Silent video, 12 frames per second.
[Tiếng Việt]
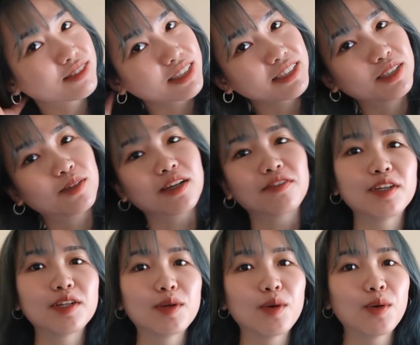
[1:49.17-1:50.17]
rất nhiều cái
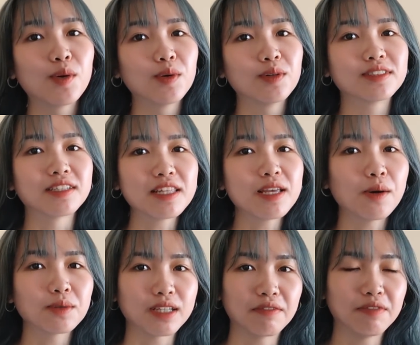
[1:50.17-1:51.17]
video giới thiệu
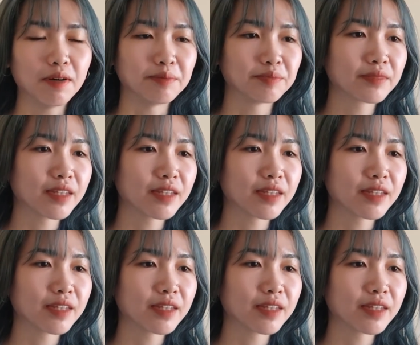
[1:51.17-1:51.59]
sản phẩm